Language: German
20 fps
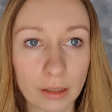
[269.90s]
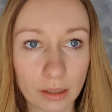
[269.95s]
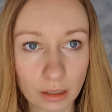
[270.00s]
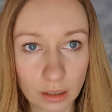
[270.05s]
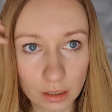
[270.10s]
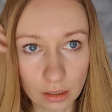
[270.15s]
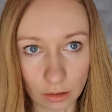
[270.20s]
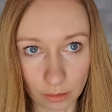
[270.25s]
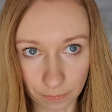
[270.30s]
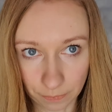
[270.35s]

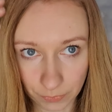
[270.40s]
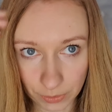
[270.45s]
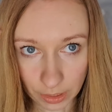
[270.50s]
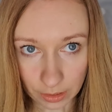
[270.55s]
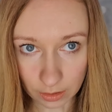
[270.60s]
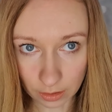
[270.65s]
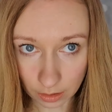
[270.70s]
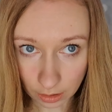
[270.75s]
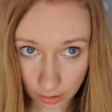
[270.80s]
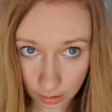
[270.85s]
Genau, das
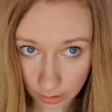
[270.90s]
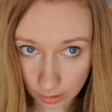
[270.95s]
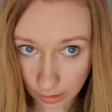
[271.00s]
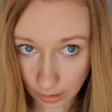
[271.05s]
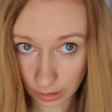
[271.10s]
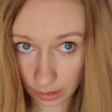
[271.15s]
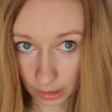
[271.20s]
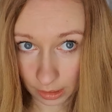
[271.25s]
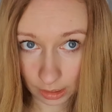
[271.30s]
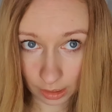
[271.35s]
ist dann das
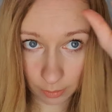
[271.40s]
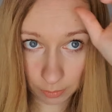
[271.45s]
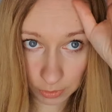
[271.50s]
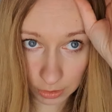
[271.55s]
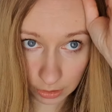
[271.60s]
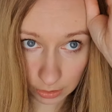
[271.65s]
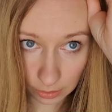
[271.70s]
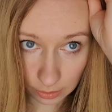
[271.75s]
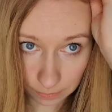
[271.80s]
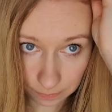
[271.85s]

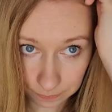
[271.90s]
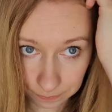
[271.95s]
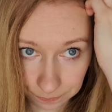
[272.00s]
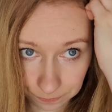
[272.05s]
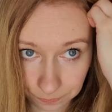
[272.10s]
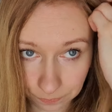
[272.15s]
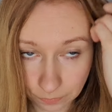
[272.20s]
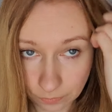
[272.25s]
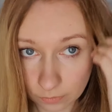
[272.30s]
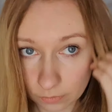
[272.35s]
Endergebnis.
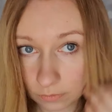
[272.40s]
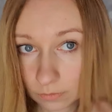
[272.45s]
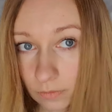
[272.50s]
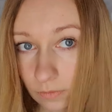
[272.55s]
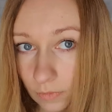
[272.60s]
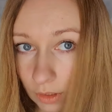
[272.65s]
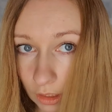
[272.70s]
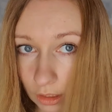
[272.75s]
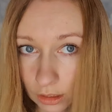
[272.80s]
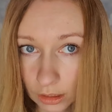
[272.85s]

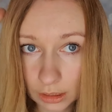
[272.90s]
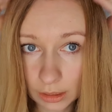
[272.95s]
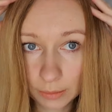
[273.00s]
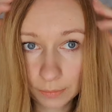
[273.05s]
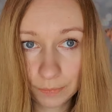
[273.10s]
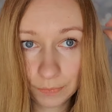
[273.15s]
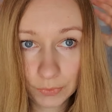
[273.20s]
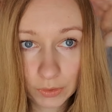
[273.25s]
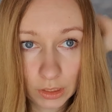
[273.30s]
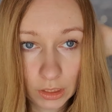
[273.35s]

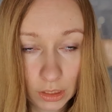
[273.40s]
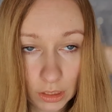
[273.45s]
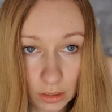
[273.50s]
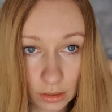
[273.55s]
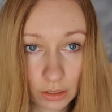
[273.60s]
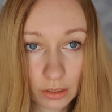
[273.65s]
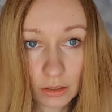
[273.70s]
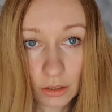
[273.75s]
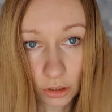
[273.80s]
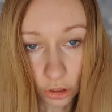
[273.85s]
Ähm,
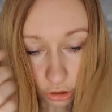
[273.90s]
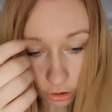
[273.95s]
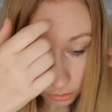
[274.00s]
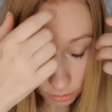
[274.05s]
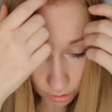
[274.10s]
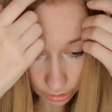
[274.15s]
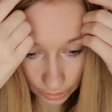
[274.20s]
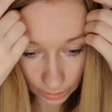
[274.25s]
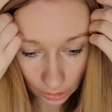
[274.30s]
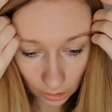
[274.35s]
dieses
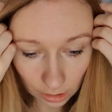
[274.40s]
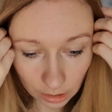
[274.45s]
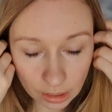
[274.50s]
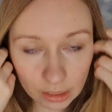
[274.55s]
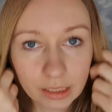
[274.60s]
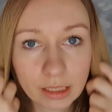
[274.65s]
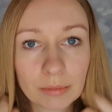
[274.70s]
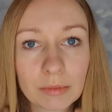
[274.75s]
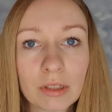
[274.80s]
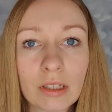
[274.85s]
Streuhaar
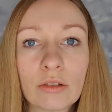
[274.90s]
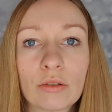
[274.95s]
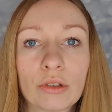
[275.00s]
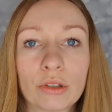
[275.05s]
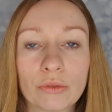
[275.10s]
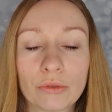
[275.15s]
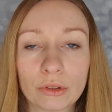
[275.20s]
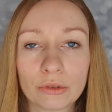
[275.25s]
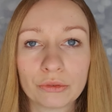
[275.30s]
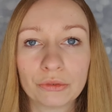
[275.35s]
gibt es
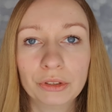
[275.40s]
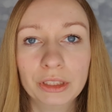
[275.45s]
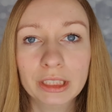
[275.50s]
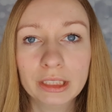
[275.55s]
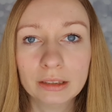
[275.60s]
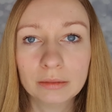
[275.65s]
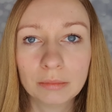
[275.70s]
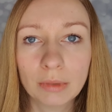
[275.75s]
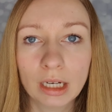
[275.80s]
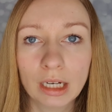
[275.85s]
natürlich von
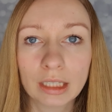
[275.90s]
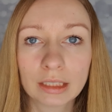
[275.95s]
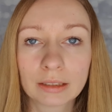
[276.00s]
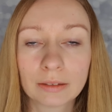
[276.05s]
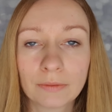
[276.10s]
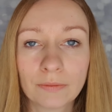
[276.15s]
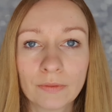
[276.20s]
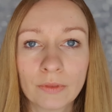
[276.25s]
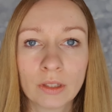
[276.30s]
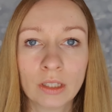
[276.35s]
vielen
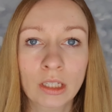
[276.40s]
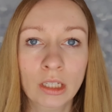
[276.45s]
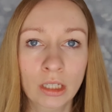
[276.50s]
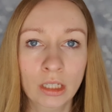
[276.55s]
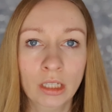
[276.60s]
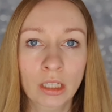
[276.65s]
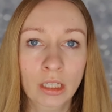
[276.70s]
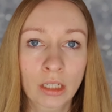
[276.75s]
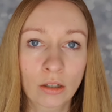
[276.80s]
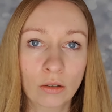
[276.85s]
Marken
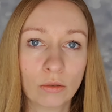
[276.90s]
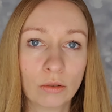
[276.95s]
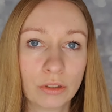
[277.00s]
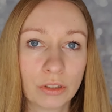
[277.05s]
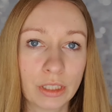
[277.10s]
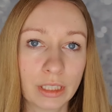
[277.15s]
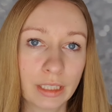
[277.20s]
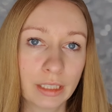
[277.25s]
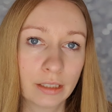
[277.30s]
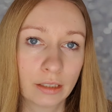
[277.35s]

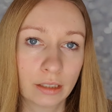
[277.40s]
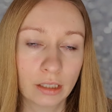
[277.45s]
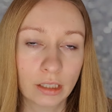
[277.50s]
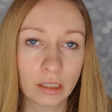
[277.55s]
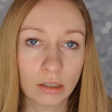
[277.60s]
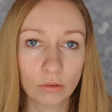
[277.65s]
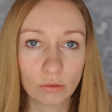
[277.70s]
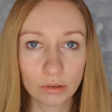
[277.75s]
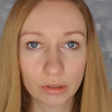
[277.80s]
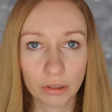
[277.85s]
und in
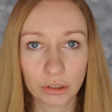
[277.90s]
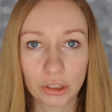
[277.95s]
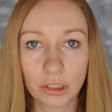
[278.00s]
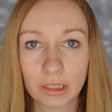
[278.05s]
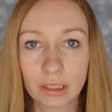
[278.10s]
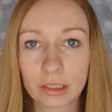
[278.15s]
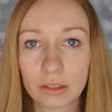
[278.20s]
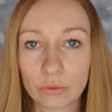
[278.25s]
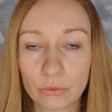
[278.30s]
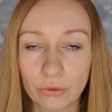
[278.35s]

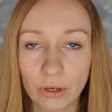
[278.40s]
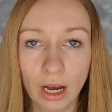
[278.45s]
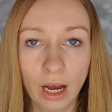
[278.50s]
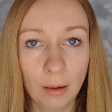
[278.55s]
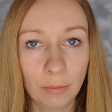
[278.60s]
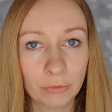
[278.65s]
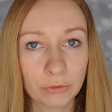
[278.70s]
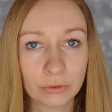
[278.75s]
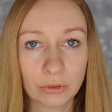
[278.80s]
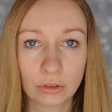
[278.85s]
unterschiedlichen
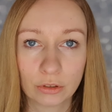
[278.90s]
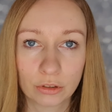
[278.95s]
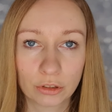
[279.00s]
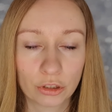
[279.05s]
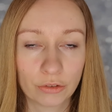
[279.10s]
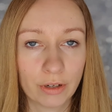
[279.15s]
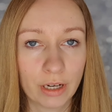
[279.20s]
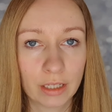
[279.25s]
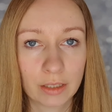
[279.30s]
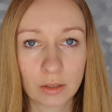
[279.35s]
Farben von
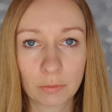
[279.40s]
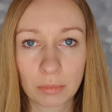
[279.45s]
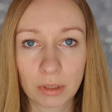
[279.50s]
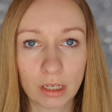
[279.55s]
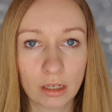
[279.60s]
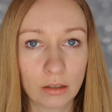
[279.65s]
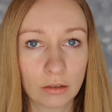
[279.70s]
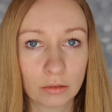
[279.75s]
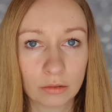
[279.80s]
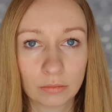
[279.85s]
schwarz,
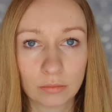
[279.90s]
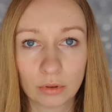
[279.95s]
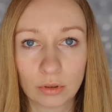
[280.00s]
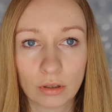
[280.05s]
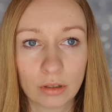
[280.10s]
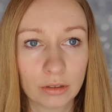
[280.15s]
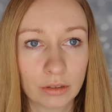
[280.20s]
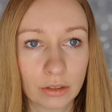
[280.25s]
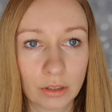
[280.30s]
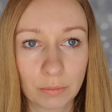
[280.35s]
braun,
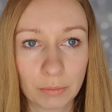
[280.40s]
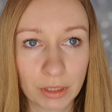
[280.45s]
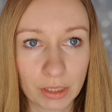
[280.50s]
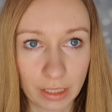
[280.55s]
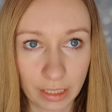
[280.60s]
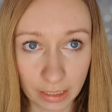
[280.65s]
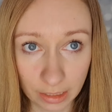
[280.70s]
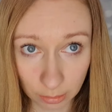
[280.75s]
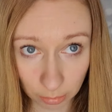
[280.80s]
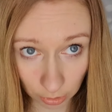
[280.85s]
blond
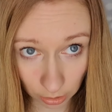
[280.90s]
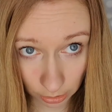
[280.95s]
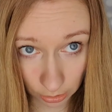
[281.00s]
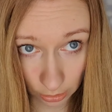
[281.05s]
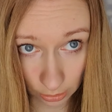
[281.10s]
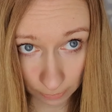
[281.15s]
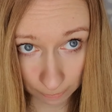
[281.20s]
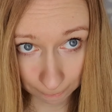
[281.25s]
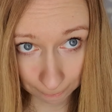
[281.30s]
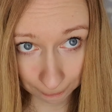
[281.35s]
bis
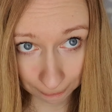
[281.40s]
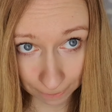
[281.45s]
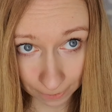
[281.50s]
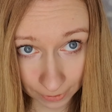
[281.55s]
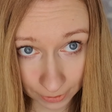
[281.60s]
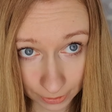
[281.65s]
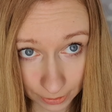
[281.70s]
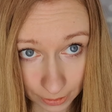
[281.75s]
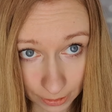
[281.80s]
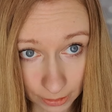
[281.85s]
hellblond.
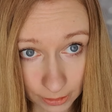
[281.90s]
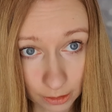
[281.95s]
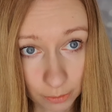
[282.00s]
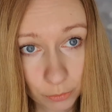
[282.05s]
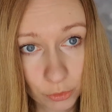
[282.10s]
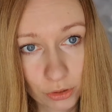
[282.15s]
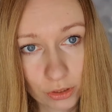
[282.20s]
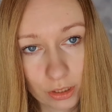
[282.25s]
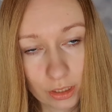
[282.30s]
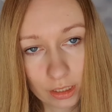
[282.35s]
Äh, da
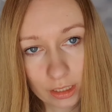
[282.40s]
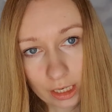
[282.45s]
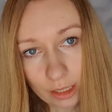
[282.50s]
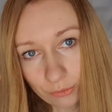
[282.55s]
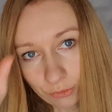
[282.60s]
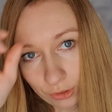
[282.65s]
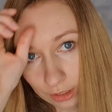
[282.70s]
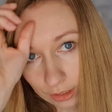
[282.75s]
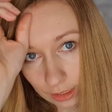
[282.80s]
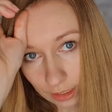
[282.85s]
müsst ihr dann
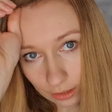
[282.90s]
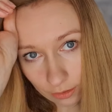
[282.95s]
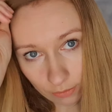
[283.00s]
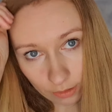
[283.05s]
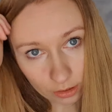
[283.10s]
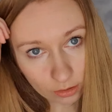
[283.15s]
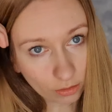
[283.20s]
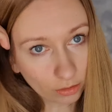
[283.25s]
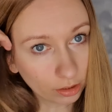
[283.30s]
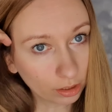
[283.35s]
einfach das,
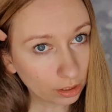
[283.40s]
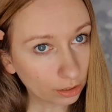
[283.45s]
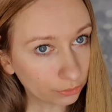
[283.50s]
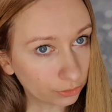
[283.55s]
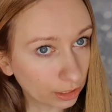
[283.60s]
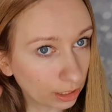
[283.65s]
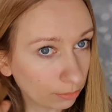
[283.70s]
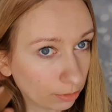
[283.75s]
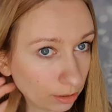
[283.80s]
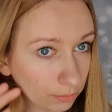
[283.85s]
was eurer
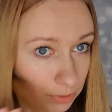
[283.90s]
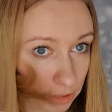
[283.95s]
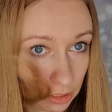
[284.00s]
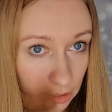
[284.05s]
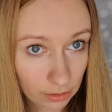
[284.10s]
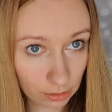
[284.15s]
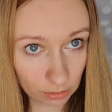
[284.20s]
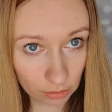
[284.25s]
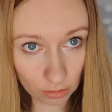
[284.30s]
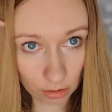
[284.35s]
Farbe am
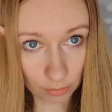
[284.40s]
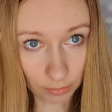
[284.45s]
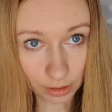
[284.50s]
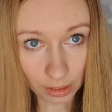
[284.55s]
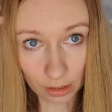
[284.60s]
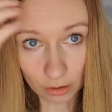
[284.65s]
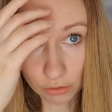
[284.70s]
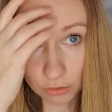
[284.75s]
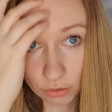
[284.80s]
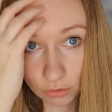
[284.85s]
nächsten kommt,
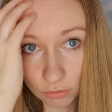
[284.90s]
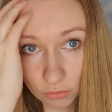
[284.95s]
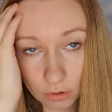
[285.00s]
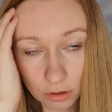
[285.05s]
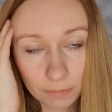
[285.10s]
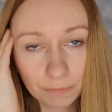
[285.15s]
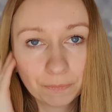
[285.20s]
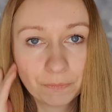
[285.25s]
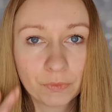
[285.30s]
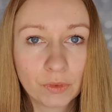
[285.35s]

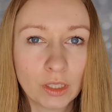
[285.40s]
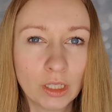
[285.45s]
aussuchen.